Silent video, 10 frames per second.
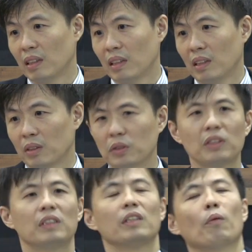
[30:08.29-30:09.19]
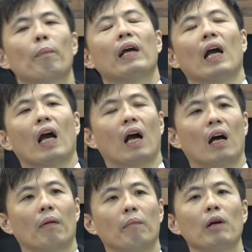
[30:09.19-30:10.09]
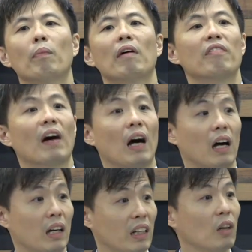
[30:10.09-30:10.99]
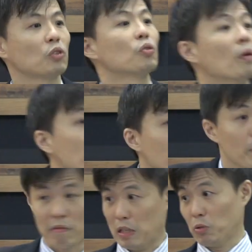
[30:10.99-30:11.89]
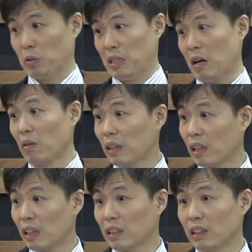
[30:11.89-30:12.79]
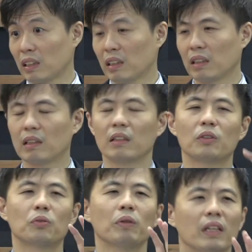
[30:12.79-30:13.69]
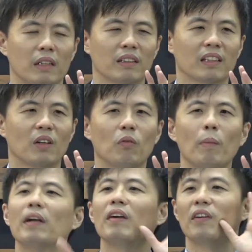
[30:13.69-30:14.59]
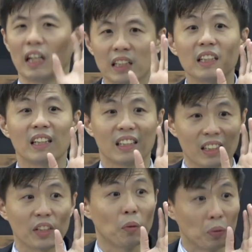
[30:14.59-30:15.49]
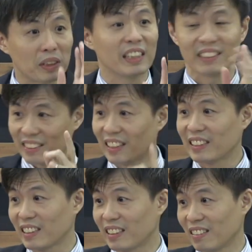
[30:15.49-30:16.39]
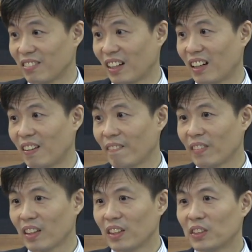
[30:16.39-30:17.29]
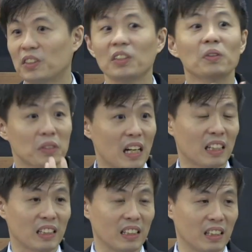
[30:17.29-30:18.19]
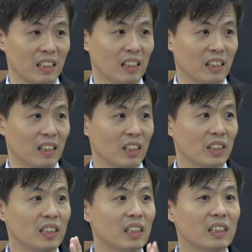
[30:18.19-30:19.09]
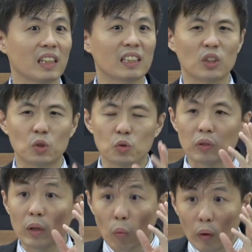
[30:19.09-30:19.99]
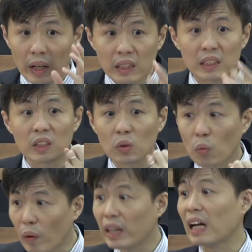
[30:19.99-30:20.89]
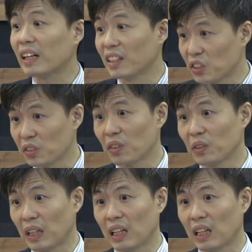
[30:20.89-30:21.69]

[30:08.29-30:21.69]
有时自己有病，没有办法啊，要做没有办法做得到。那所以，我们人的有限在这个地方，只有上帝。现在在最危机危难的时候呢，